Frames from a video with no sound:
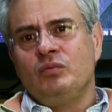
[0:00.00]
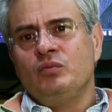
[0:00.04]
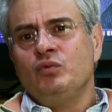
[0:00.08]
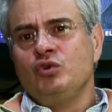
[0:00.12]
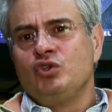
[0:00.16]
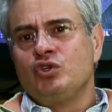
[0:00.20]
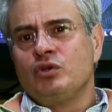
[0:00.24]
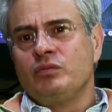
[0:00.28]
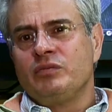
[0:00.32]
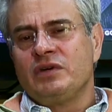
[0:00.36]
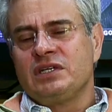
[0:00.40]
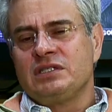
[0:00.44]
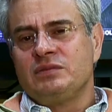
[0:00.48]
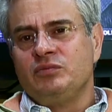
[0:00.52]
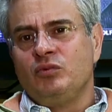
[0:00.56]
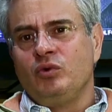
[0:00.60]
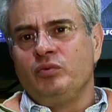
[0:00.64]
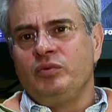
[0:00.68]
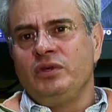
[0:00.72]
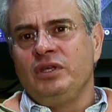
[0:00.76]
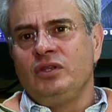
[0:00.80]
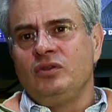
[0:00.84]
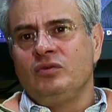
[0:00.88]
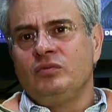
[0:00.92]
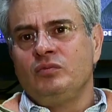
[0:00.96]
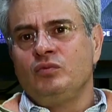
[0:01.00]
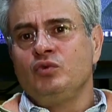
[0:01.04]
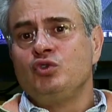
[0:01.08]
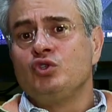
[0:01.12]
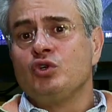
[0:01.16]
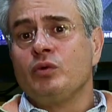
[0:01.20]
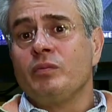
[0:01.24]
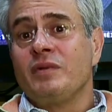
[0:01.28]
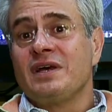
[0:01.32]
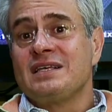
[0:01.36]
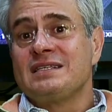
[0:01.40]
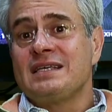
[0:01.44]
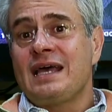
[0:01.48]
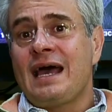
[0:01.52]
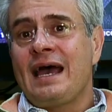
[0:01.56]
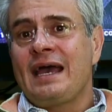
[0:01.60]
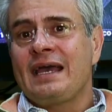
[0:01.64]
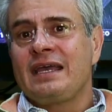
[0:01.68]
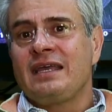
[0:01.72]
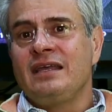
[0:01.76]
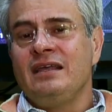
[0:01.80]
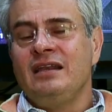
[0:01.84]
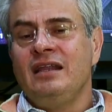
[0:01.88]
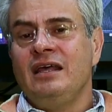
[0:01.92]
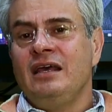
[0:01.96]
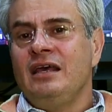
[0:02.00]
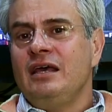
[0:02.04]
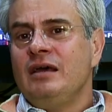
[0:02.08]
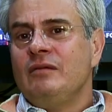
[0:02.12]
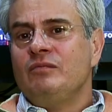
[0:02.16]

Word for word: mucho más movido, mucho más ágil,